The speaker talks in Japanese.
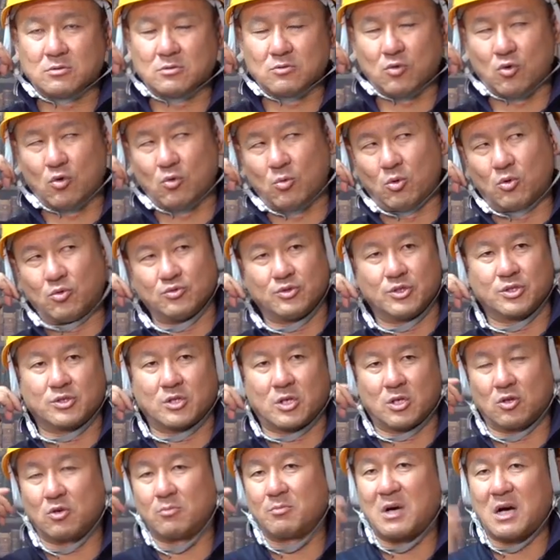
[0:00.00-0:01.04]
思うんです
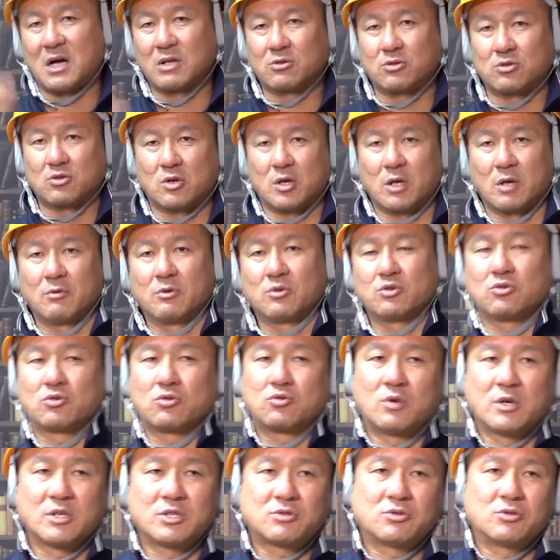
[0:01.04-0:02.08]
けど、まあ後でその辺はちょっと
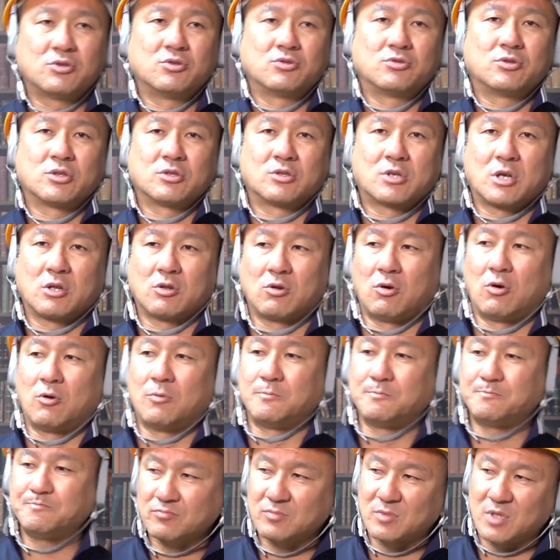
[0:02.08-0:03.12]
詳しく言うんですけ
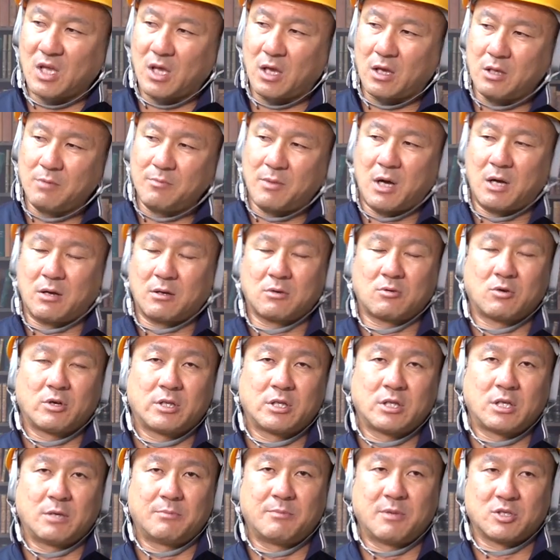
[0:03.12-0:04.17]
ど、ね、今、こうやっ
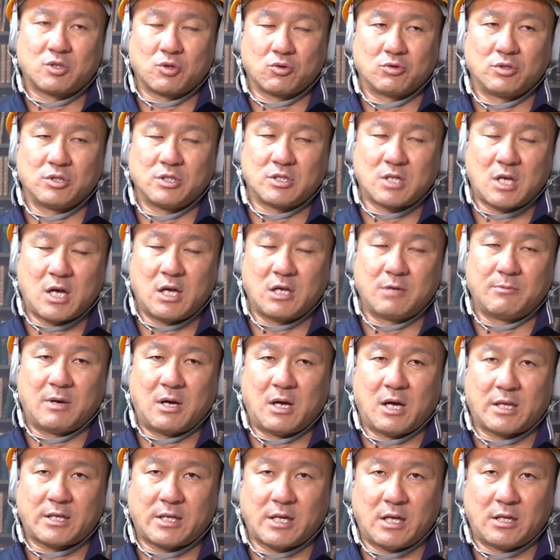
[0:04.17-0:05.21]
て、まあ職人さん、今
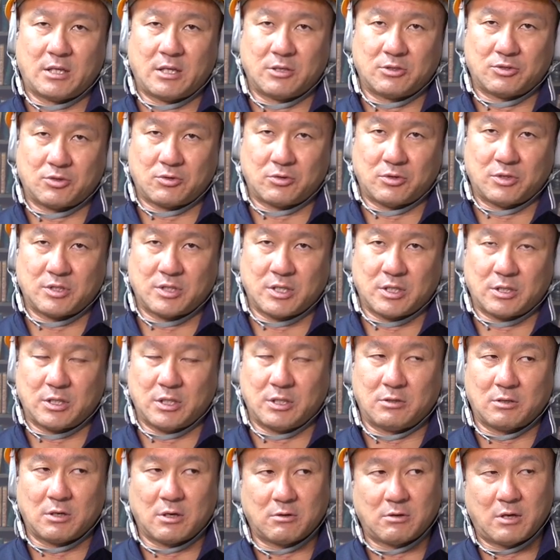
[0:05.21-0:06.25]
働いてる職人さんってい
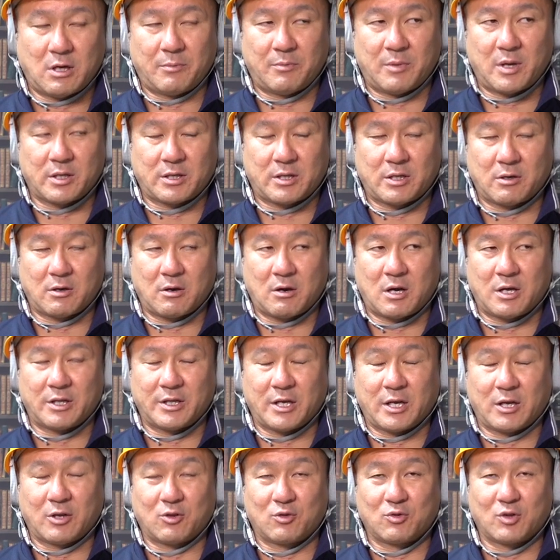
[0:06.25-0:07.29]
くらぐらいもらってるかわかん
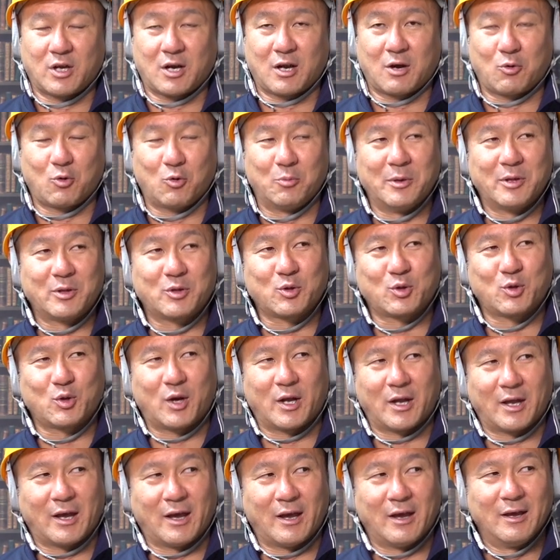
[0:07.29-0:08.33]
ないけど、なんかコメントでは
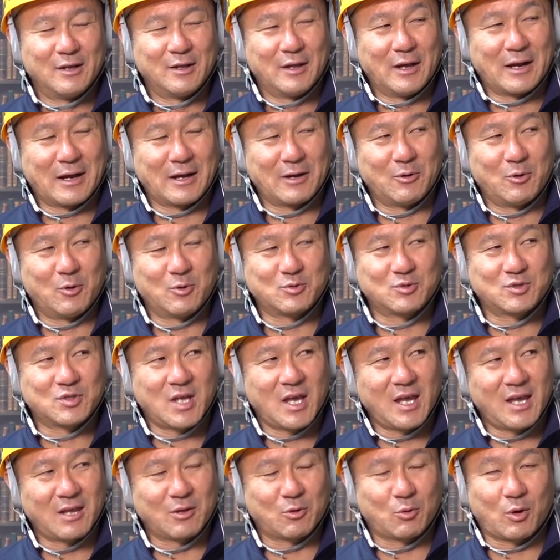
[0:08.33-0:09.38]
ね、なんか6000
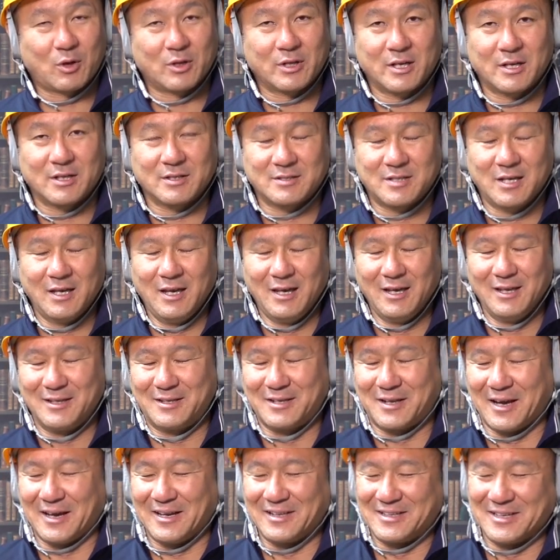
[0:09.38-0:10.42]
円とか7000円っ
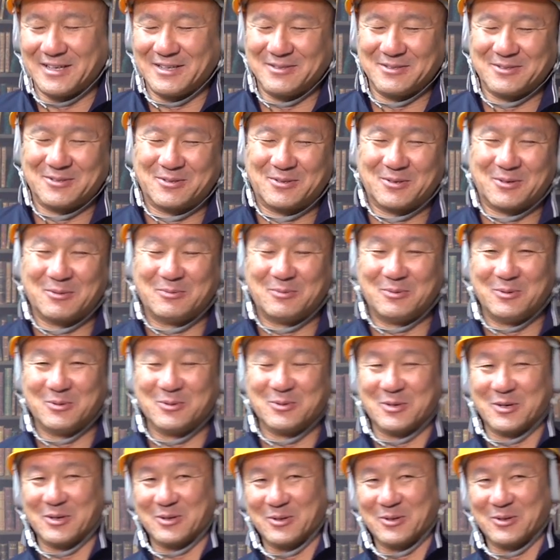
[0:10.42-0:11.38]
て書いてあるとかもおるけ